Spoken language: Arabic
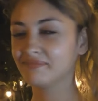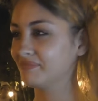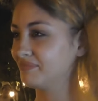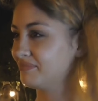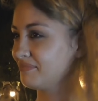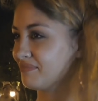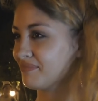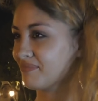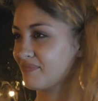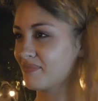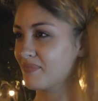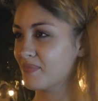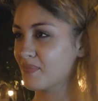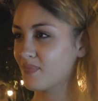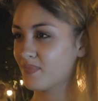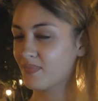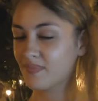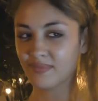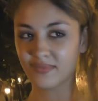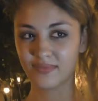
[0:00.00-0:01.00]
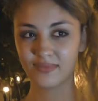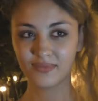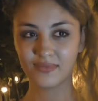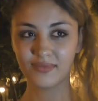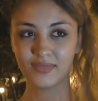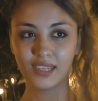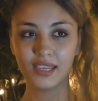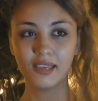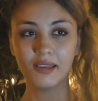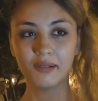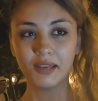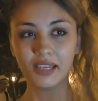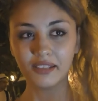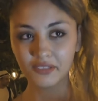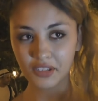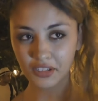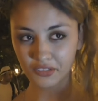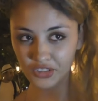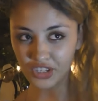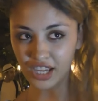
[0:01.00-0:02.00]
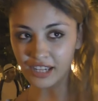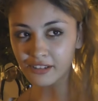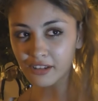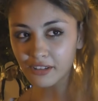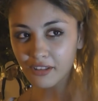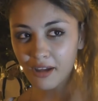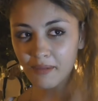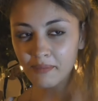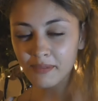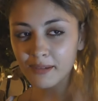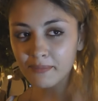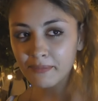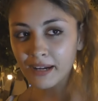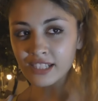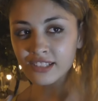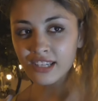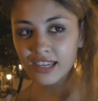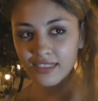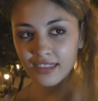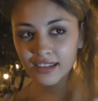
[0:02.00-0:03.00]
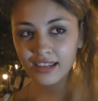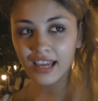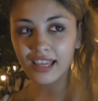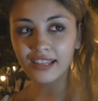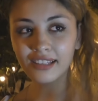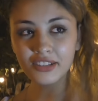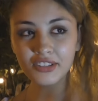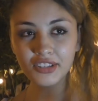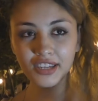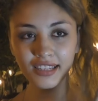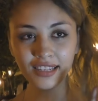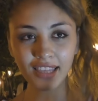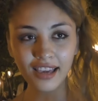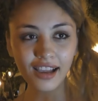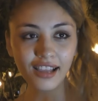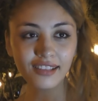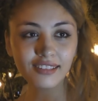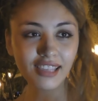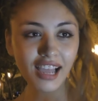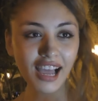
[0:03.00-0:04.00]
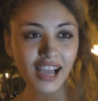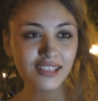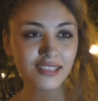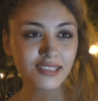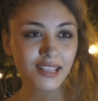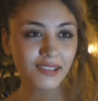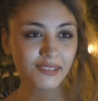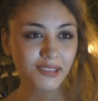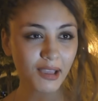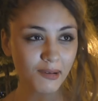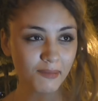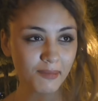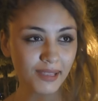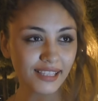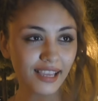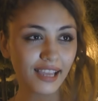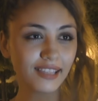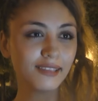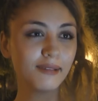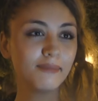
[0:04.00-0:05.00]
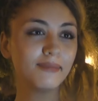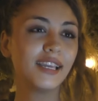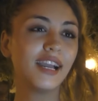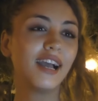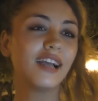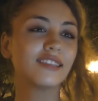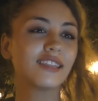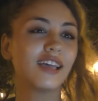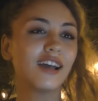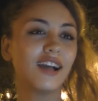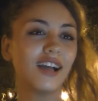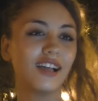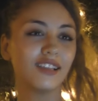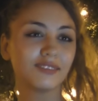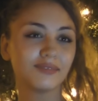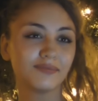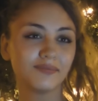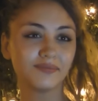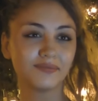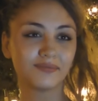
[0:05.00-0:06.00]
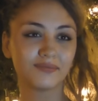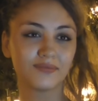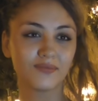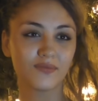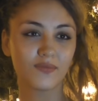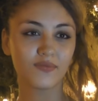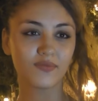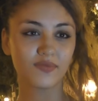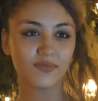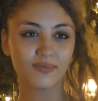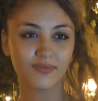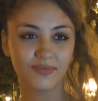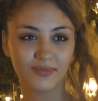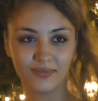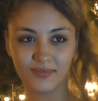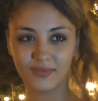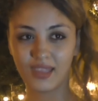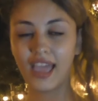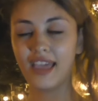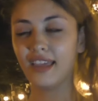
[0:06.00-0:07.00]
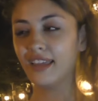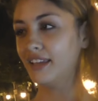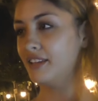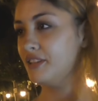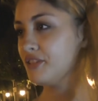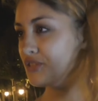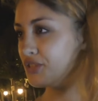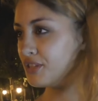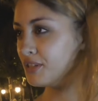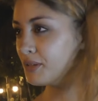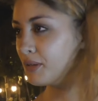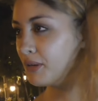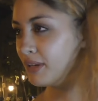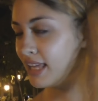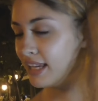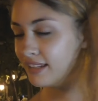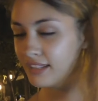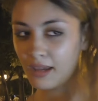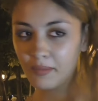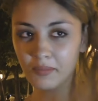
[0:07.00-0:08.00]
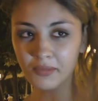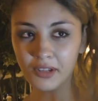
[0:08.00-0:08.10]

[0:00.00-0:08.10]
عاودي لي تتشرد امي برشا ذيك علاش انا قعدت عانسه تو ما تقدم لي حتى حد آه، اللي يجي يقولها نحب